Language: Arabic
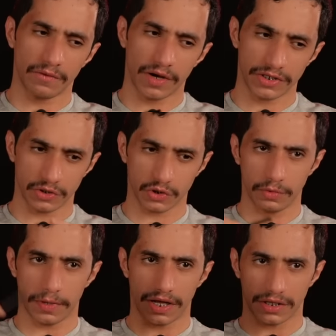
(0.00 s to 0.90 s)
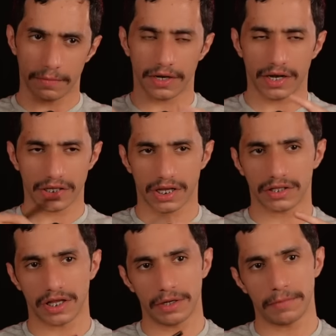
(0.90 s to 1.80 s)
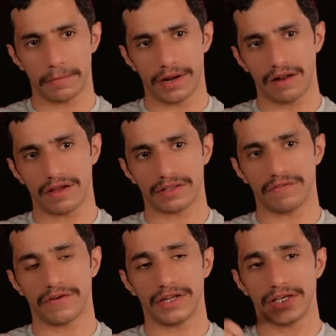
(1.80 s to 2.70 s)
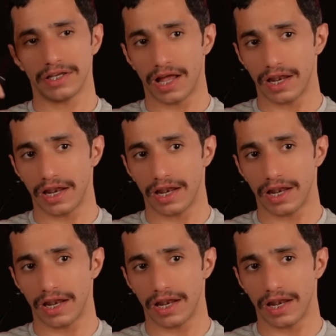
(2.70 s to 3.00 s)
نواجه صعوبات قبل الناس كانت طالبها بالحالات الفنيه